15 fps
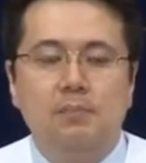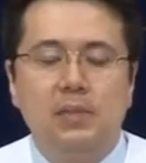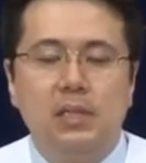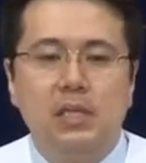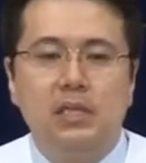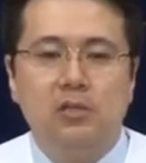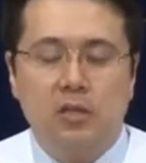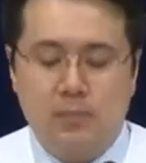
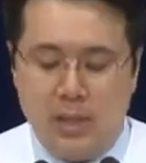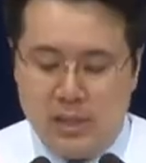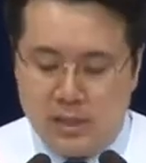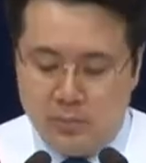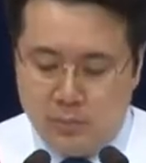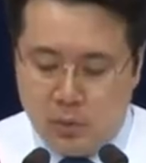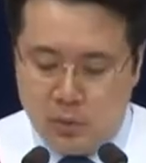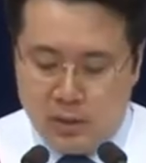21
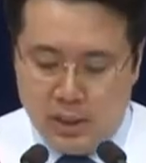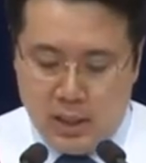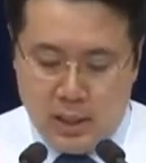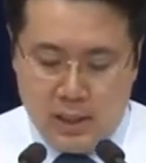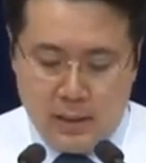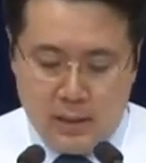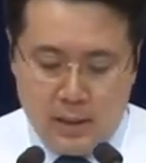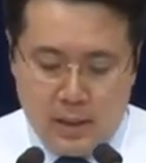章
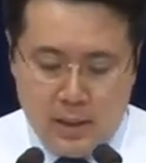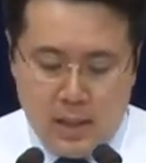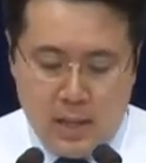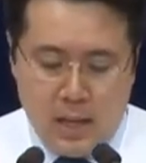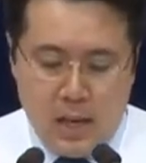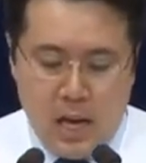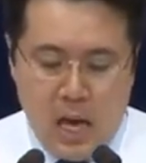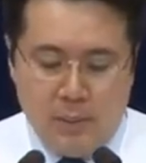22節を
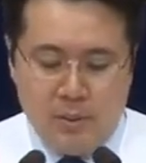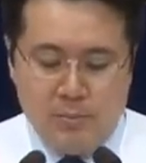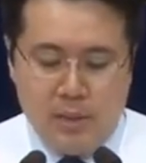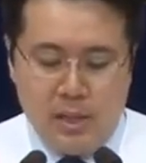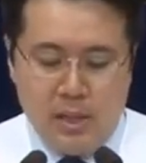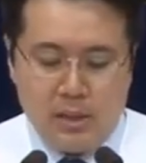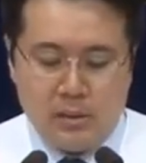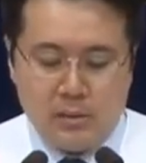見る
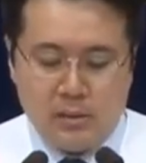と、